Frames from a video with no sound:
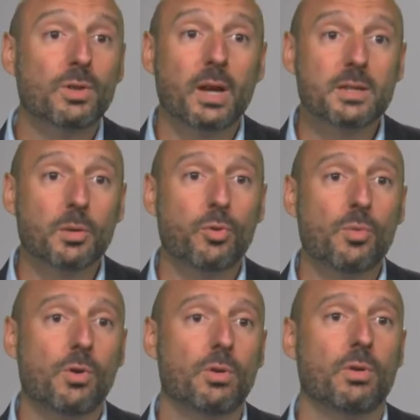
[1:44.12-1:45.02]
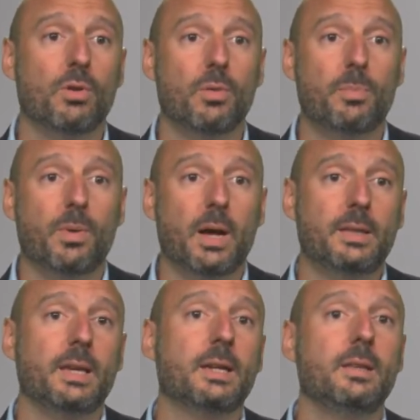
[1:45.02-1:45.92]
très simplement, euh,
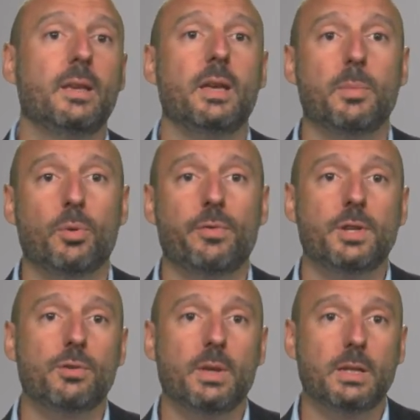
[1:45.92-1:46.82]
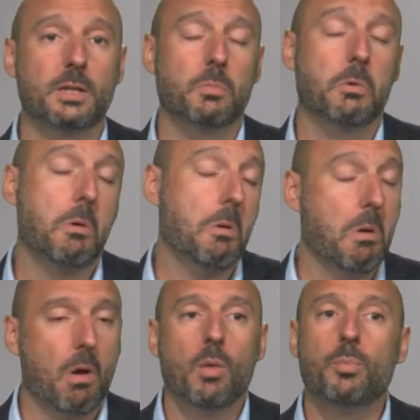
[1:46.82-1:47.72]
intégrité et professionnalisme.
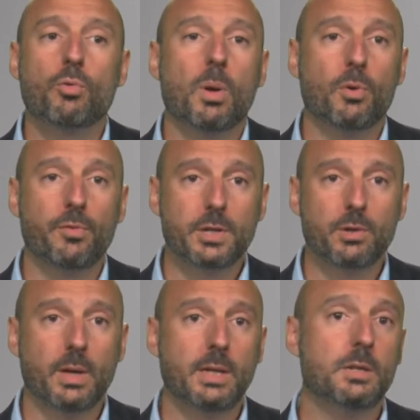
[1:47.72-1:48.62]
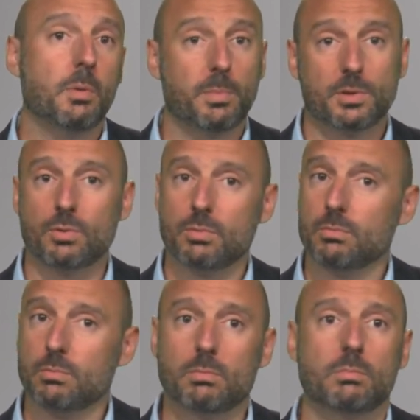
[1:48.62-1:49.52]
Pourquoi professionnalisme Parce que
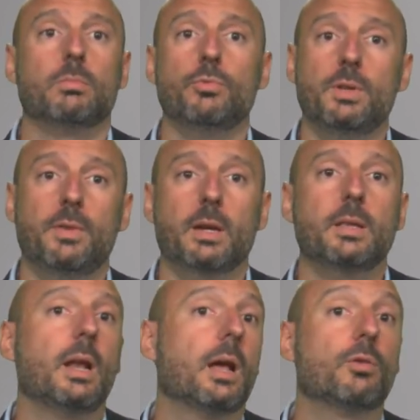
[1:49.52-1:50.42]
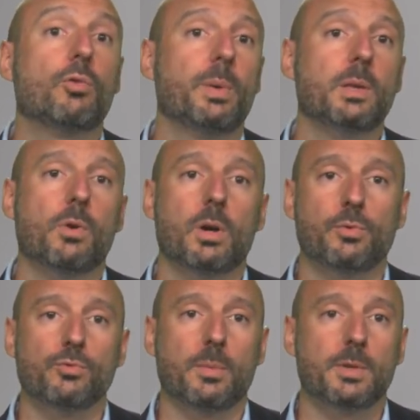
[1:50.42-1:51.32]
Universitel a complètement
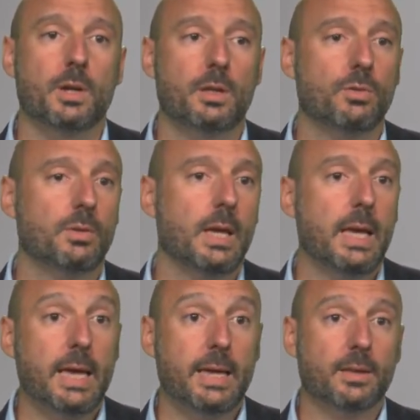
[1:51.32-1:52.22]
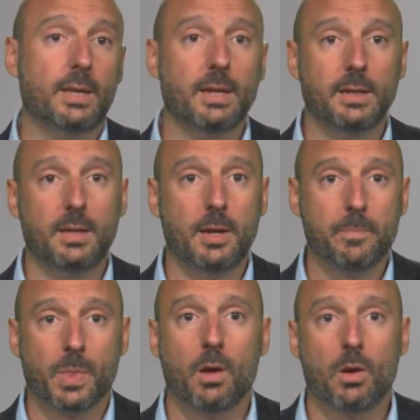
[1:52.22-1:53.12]
répondu à mes attentes. Et intégrité,
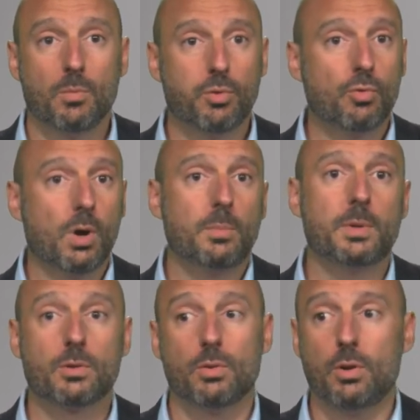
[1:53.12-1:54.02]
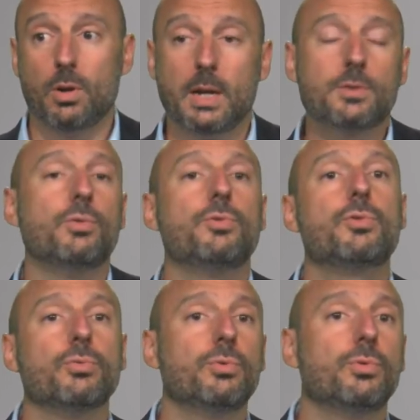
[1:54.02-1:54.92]
pourquoi Parce que la
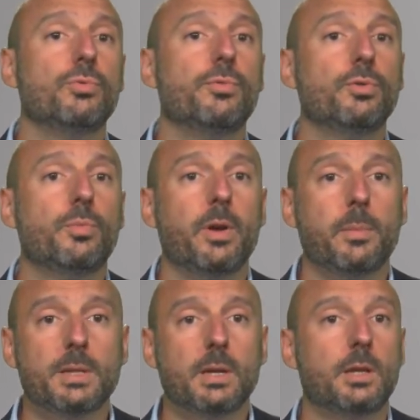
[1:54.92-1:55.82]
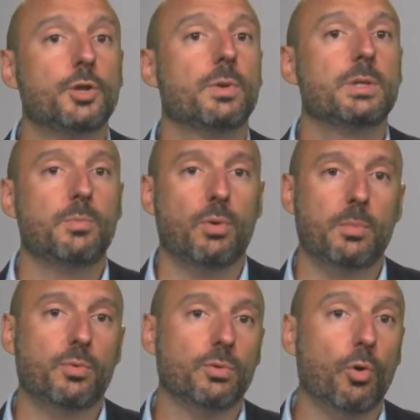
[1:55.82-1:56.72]
solution du nouveau WMS a été choisie pour
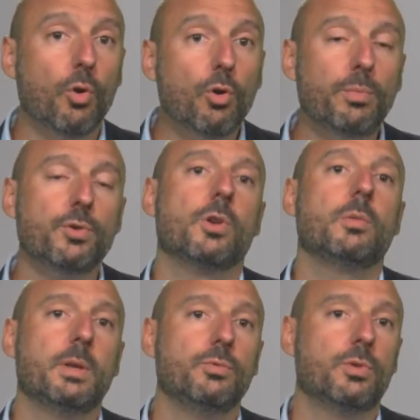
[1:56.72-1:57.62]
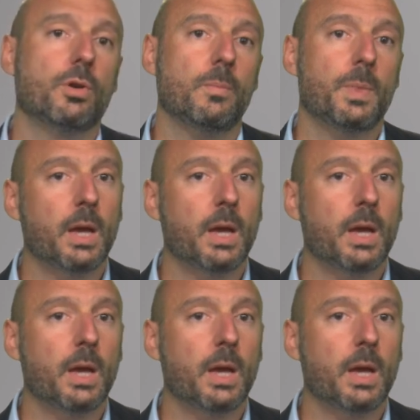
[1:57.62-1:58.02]
répondre aux besoins de Manutan